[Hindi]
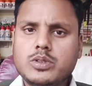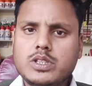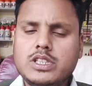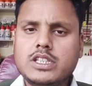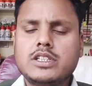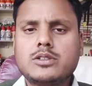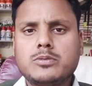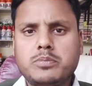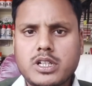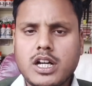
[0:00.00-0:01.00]
ये एक
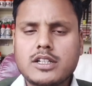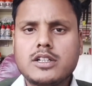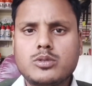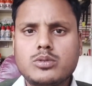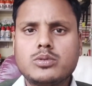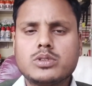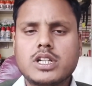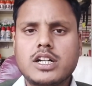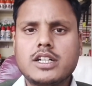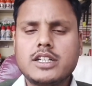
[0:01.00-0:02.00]
प्रकार का रोग
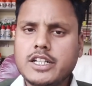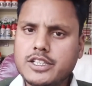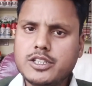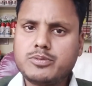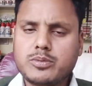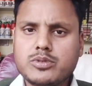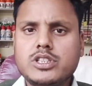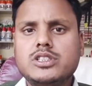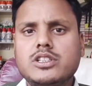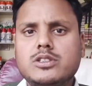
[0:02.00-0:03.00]
होता है ये
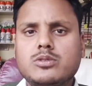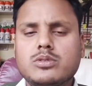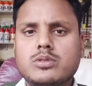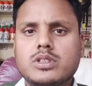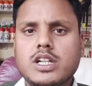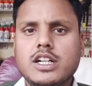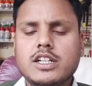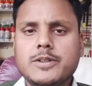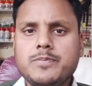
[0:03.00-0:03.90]
फफूंदी जनित रोग होता है